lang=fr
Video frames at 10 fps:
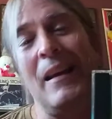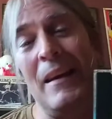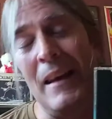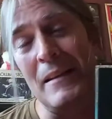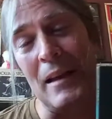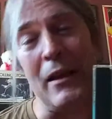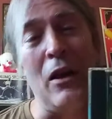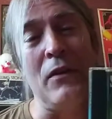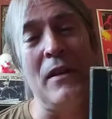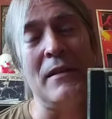
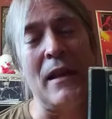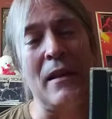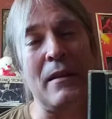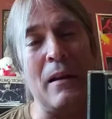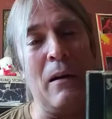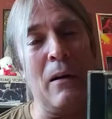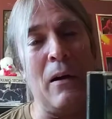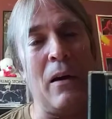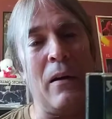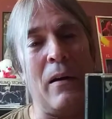désaccorder sa
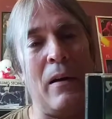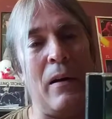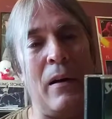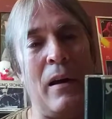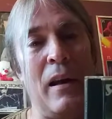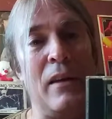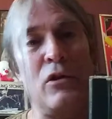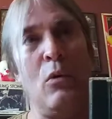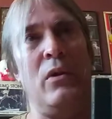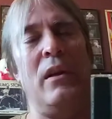guitare et
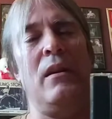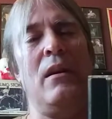les autres